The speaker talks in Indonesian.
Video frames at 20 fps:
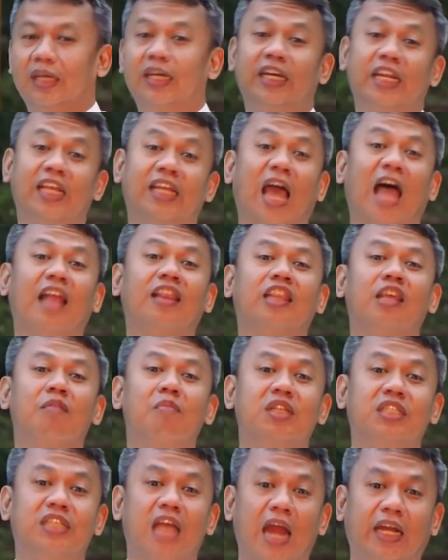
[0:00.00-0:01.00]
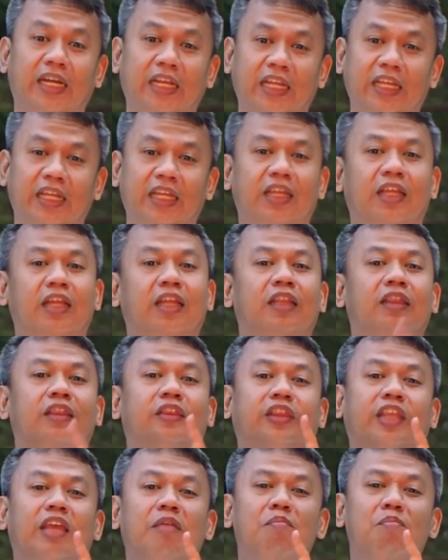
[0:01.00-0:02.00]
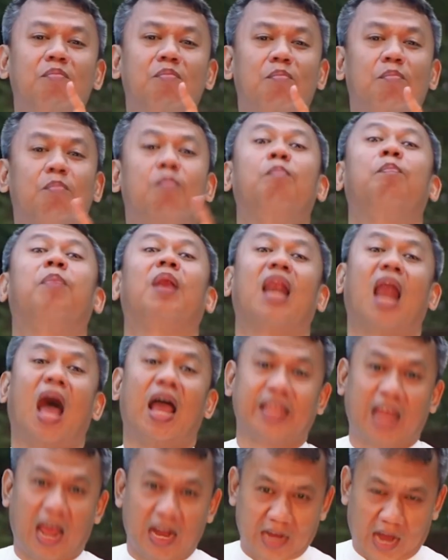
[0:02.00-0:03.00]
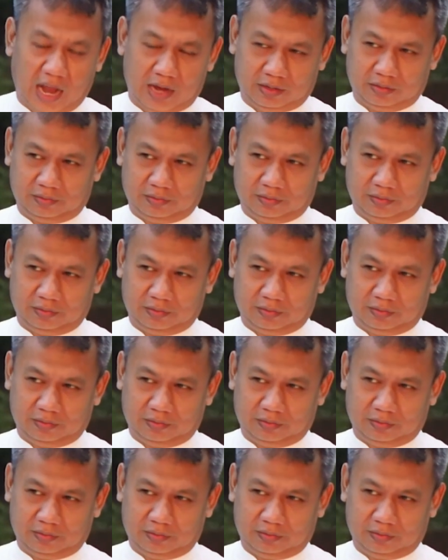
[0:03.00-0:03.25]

diganti menjadi tim pelayanan.